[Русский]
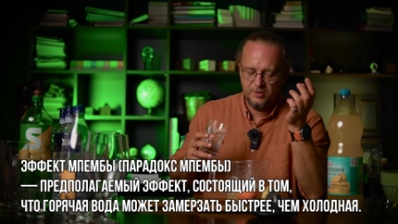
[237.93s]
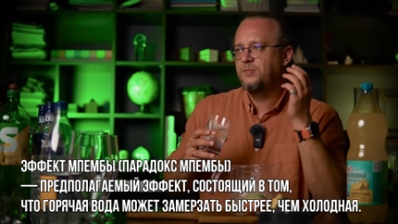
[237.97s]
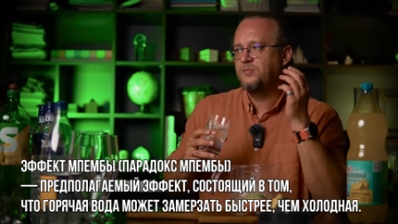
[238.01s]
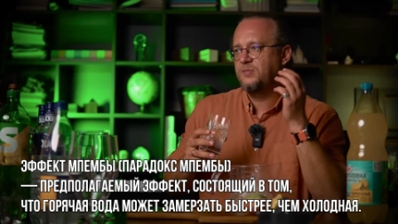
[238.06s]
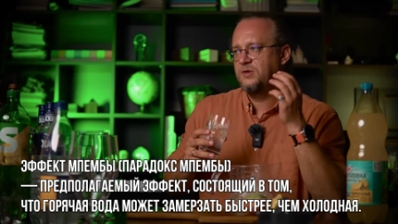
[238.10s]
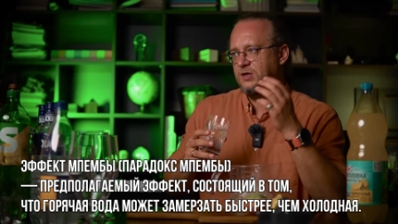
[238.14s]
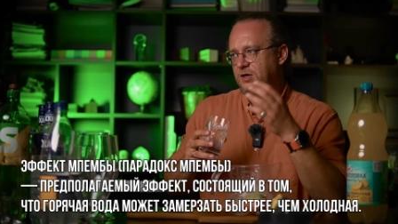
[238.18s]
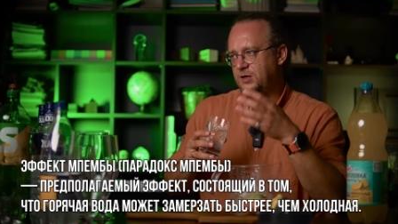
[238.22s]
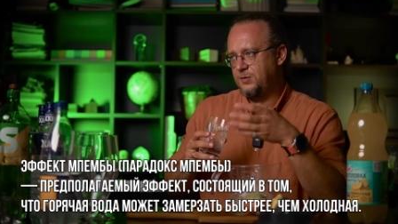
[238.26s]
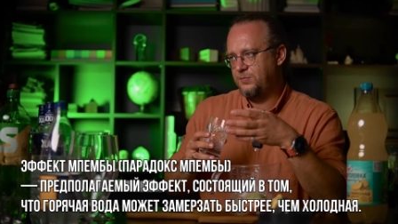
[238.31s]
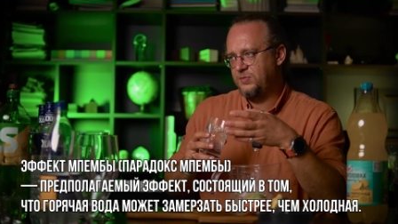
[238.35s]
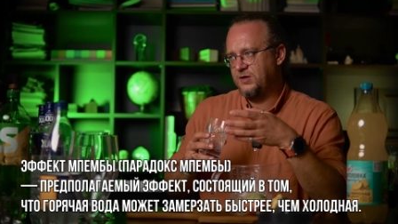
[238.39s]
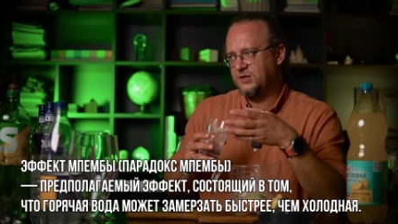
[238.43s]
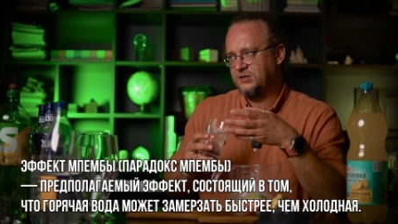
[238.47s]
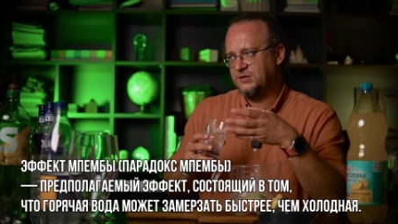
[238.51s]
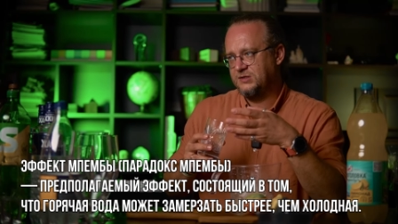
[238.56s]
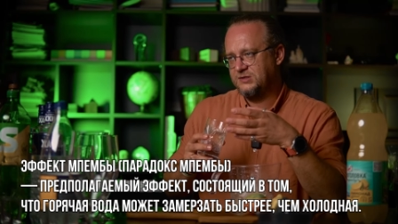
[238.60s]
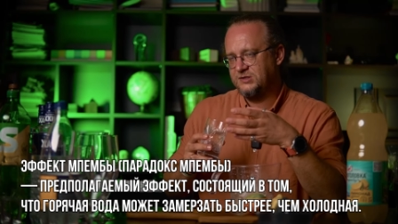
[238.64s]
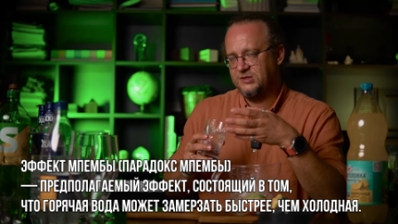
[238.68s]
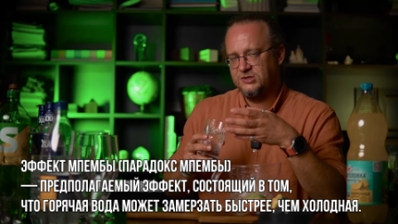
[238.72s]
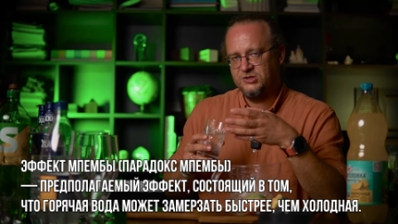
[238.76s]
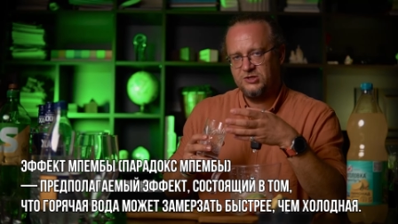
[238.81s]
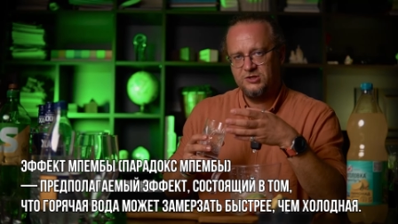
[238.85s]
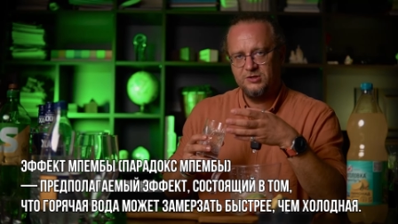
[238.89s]
Мне ребята
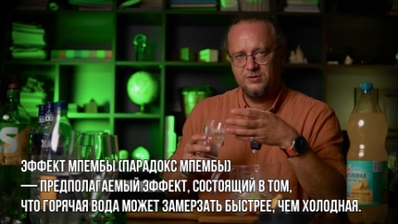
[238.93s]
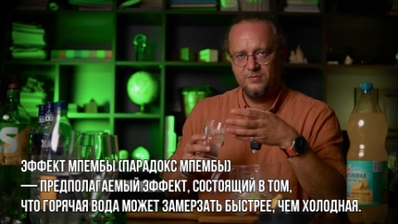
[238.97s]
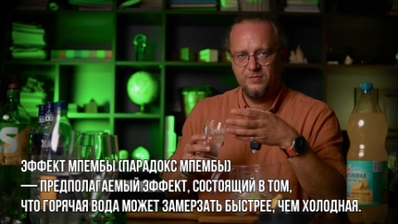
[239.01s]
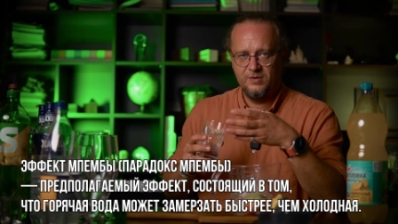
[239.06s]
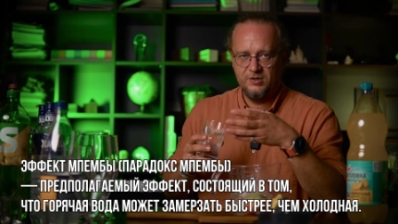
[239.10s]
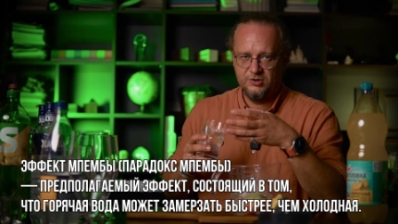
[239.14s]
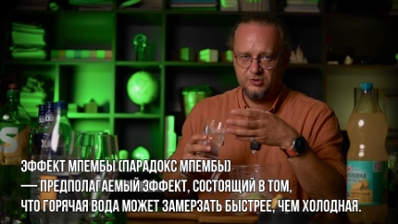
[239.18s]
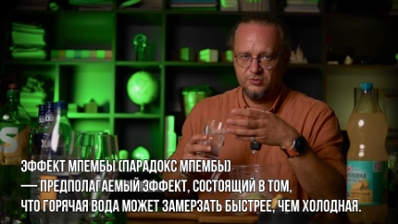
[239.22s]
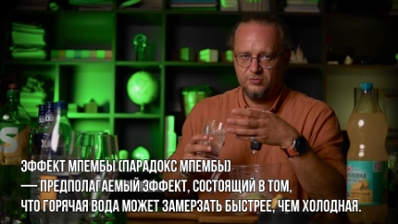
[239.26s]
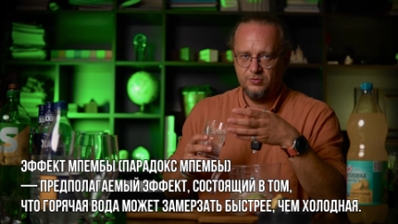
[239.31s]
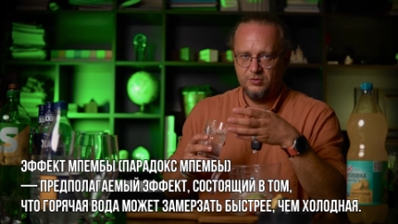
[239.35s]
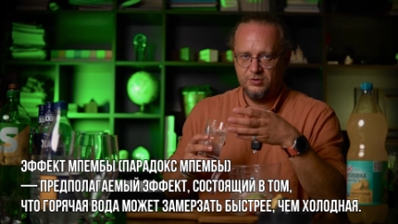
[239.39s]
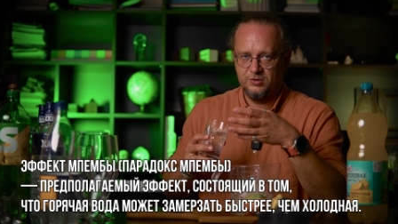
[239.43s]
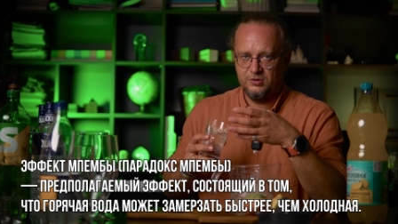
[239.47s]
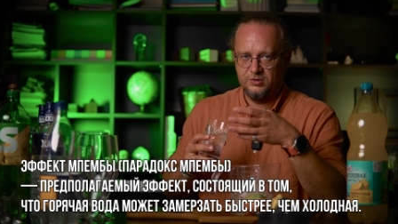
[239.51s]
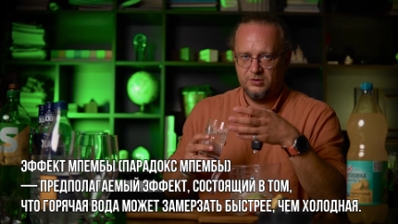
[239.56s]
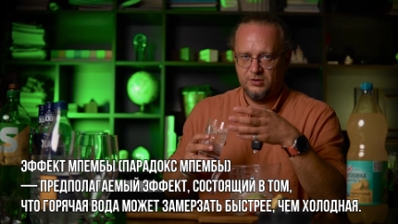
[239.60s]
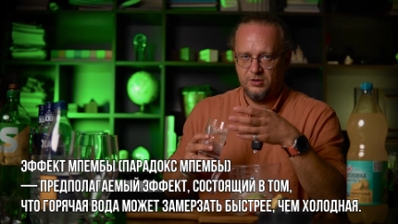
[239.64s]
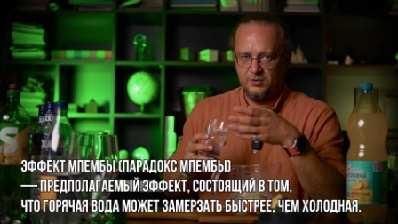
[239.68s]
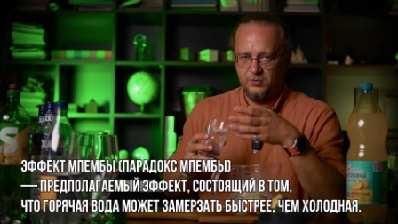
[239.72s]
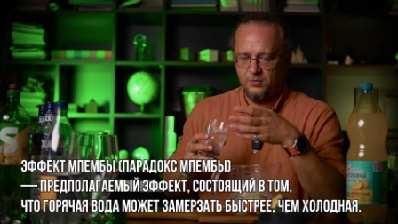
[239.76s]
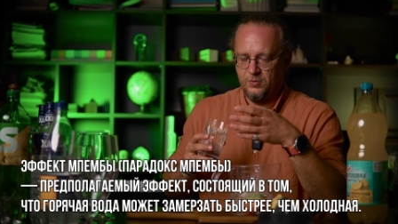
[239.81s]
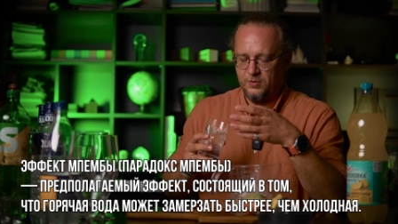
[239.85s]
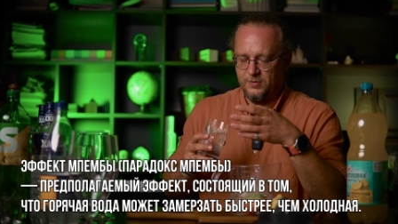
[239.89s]
зачитывали, что это
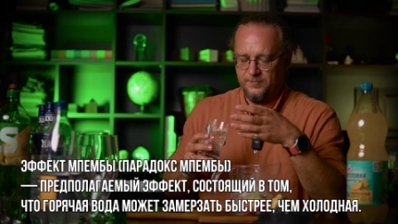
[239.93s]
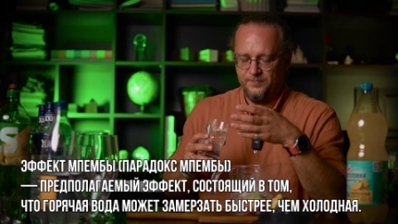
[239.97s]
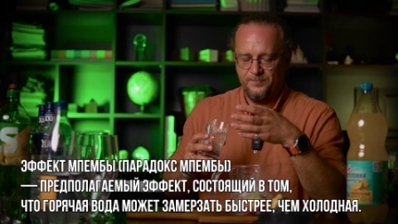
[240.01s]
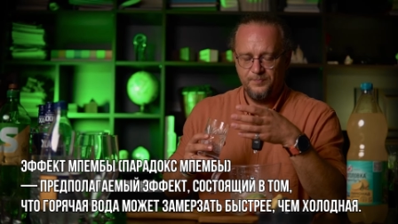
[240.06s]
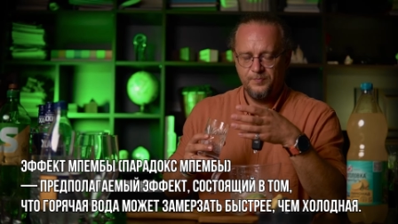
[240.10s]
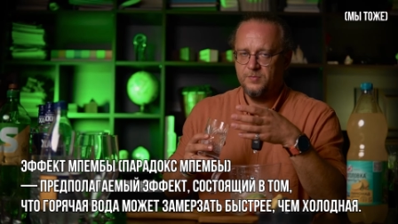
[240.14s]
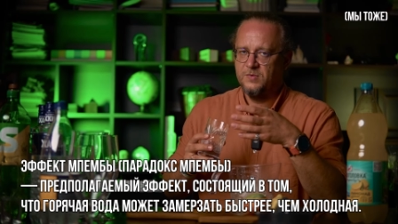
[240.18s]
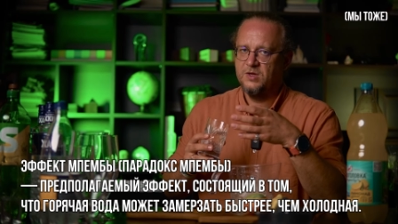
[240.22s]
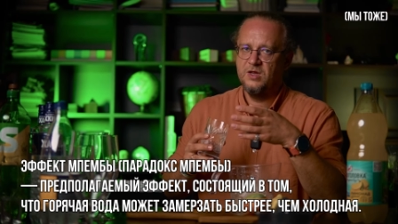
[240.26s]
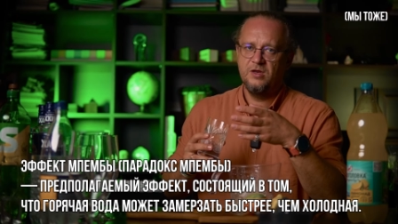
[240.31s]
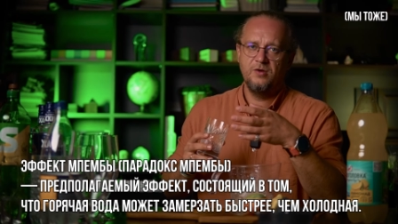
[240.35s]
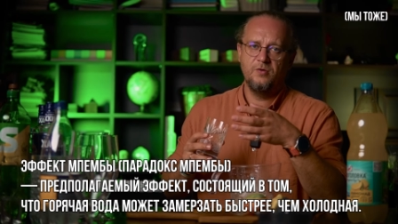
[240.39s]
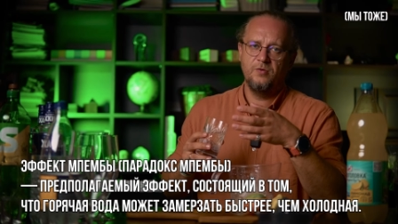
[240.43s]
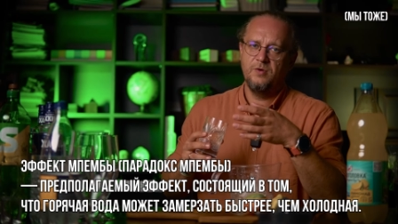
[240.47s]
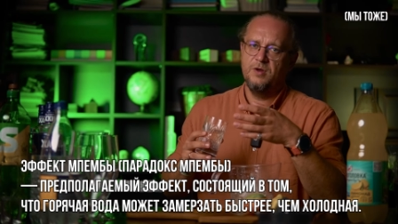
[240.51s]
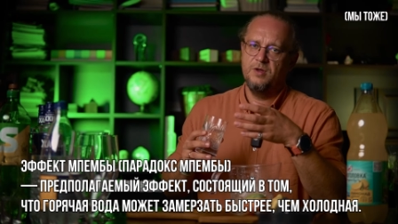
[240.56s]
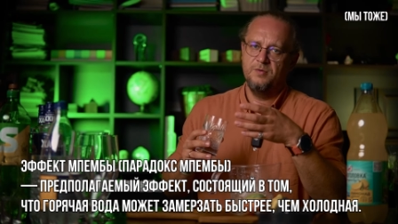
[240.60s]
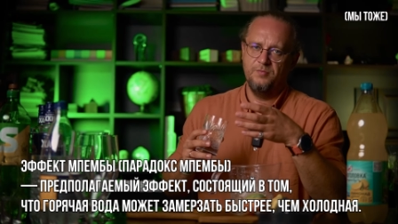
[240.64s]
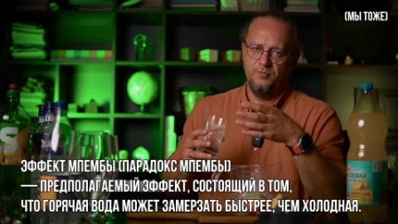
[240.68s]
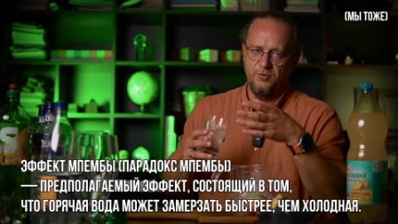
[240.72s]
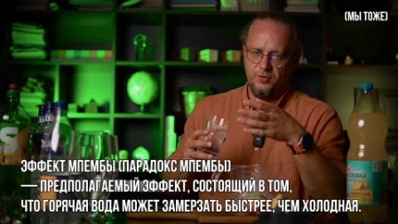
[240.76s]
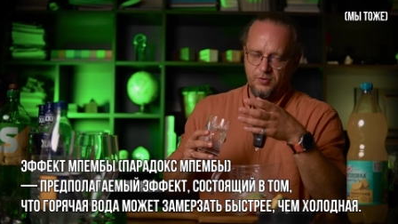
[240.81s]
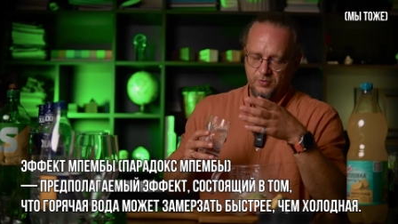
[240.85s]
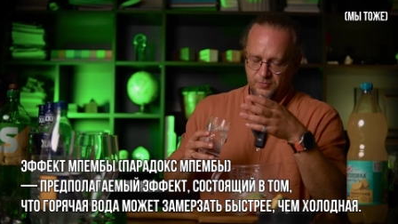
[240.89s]
такое. Я нихуя
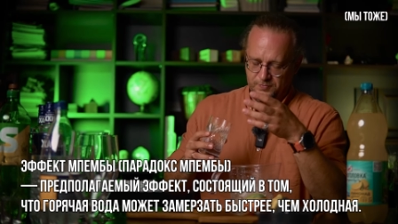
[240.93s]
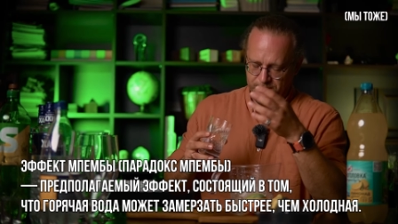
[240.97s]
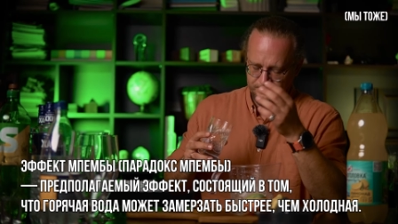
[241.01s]
не понял.